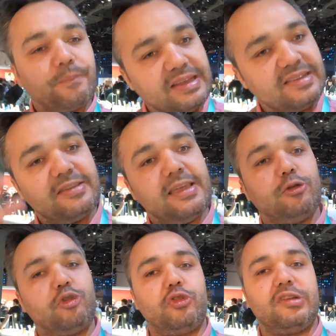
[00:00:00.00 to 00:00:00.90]
PC
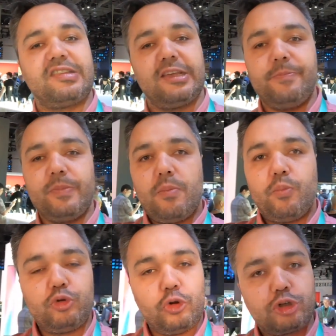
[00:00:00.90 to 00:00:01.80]
endüstrisi
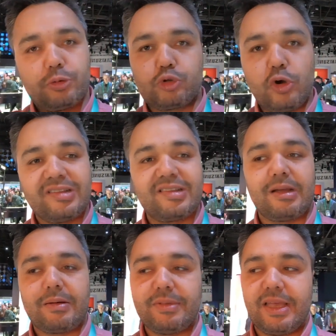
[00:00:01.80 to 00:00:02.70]
bu dönüşümü çok hızlı
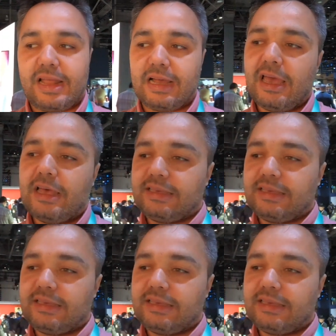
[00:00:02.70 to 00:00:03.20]
tamamlayarak